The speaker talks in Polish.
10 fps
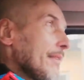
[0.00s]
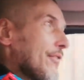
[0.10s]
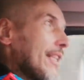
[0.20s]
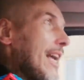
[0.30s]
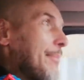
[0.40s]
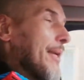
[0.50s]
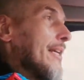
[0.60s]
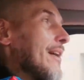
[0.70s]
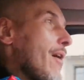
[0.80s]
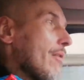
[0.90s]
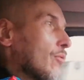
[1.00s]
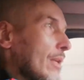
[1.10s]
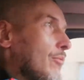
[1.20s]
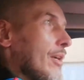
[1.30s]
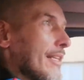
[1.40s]
w knajpie
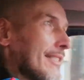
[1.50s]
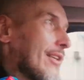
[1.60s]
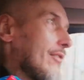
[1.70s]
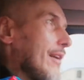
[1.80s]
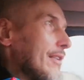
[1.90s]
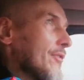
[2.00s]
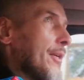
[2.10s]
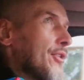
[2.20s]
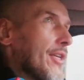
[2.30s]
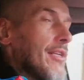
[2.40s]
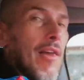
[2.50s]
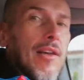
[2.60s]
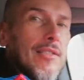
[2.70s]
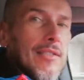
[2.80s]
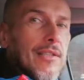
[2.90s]
który była Gesslerowa nas w mieście.
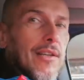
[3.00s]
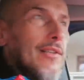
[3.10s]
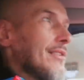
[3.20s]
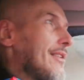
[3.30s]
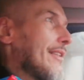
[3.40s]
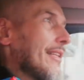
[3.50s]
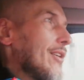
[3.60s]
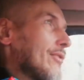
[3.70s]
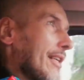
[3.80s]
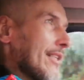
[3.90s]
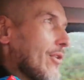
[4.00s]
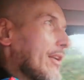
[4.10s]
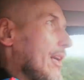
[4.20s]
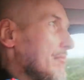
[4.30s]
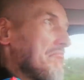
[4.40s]
Detadeo
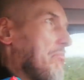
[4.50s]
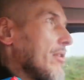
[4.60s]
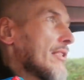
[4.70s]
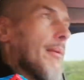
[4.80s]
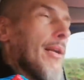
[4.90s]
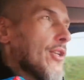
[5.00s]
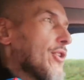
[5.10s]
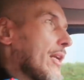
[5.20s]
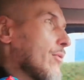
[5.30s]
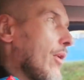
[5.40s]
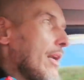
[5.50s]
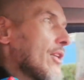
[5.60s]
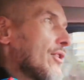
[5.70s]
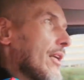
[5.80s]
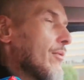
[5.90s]
Trajetoria, polecam, ale żarełko, ale
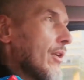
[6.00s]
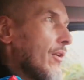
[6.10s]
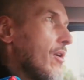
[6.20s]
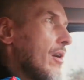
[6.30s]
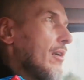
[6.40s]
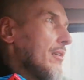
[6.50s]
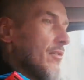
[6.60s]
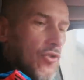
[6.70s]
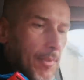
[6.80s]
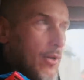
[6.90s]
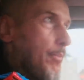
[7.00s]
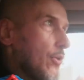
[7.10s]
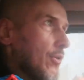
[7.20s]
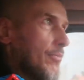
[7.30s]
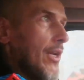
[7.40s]
Trzymają
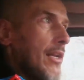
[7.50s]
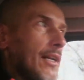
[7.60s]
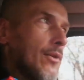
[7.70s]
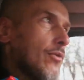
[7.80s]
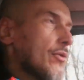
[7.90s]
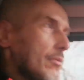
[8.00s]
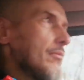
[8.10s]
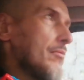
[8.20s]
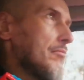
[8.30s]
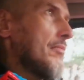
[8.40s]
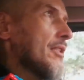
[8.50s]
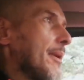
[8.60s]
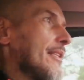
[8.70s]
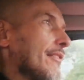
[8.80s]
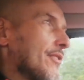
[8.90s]
poziom tyle lat już,
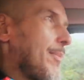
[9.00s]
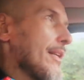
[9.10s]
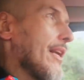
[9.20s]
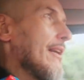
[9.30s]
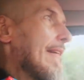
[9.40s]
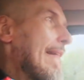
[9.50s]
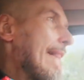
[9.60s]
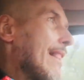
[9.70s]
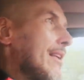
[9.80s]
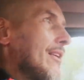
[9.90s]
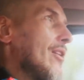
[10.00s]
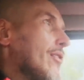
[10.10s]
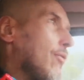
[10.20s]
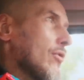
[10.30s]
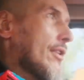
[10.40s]
niezmiennie, wspaniale.
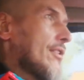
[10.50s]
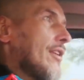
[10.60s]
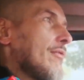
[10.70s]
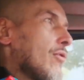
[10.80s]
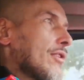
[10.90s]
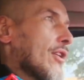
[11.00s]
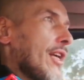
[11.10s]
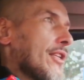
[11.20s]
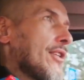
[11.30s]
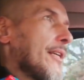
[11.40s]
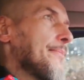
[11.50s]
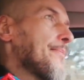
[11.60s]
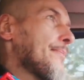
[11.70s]
Włoski styl, włoskie żarcie.